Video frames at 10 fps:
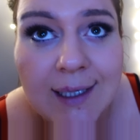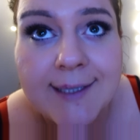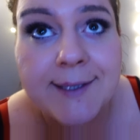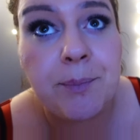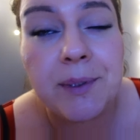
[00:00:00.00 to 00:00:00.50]

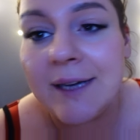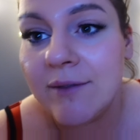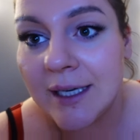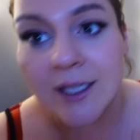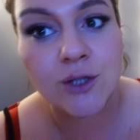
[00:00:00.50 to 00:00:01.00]

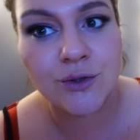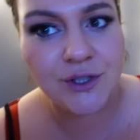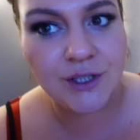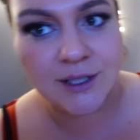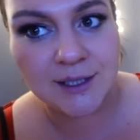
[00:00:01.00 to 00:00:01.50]
Sprawa
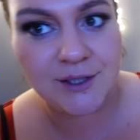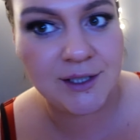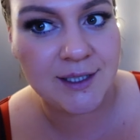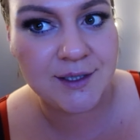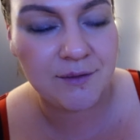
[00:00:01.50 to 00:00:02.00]
rodzinna się
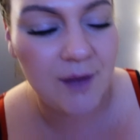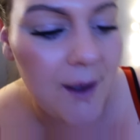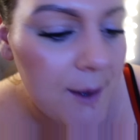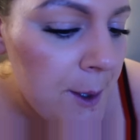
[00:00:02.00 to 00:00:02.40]
nazywa.